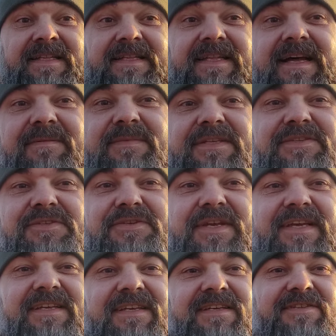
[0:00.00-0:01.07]
Dla mnie
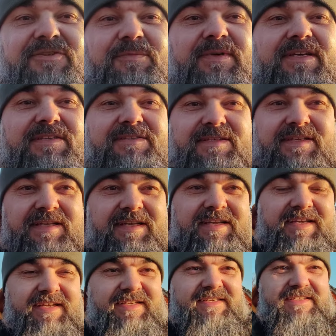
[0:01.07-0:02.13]
dzisiaj to miejsce
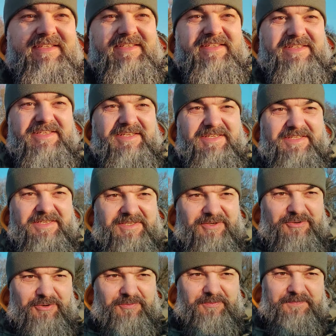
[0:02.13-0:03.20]

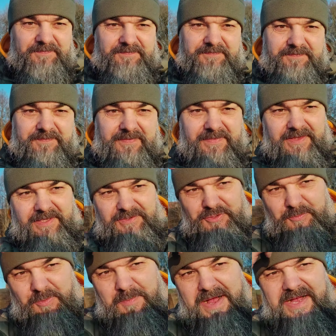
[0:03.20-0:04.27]
dlatego mm,
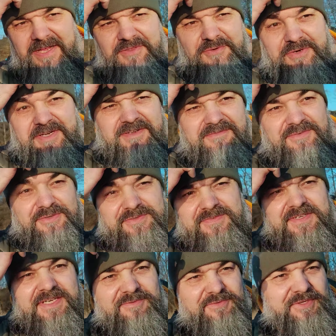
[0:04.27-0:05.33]
dopomaga trochę w
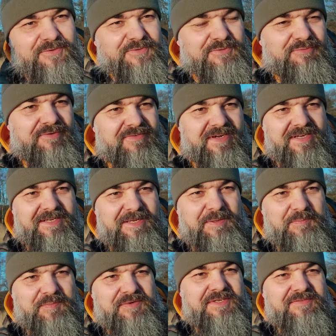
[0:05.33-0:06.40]
rozważaniu tego słowa,
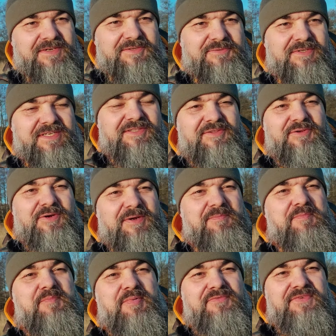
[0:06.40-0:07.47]
ponieważ tutaj
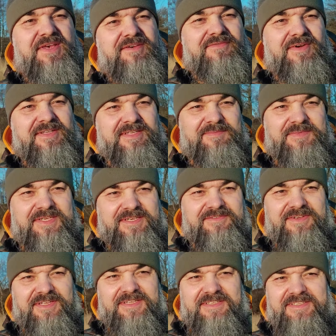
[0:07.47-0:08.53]
trochę powiewa nam tak.
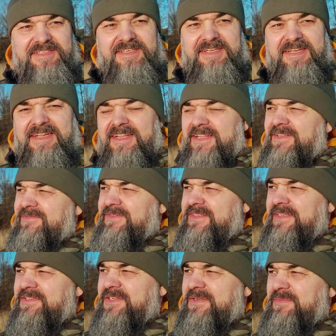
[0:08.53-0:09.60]
E, w
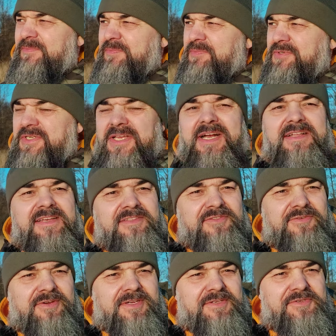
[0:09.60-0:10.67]
zasadzie przegania
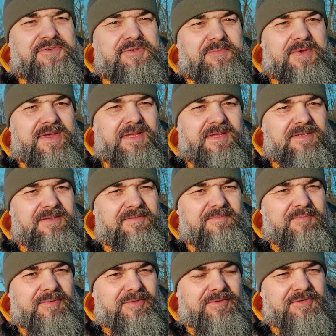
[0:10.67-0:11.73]
trochę zimę
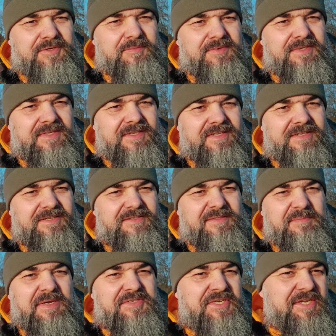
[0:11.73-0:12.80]
po to, żeby
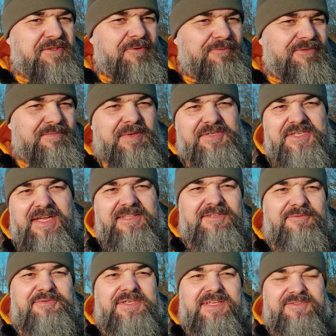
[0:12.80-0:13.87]
zmarzeną,
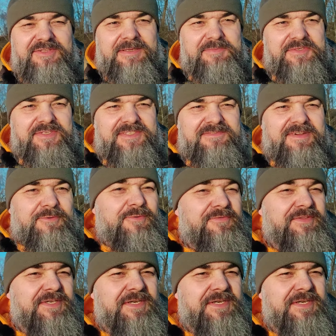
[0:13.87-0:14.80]
zmarzalną, czy jak to tam się zwało w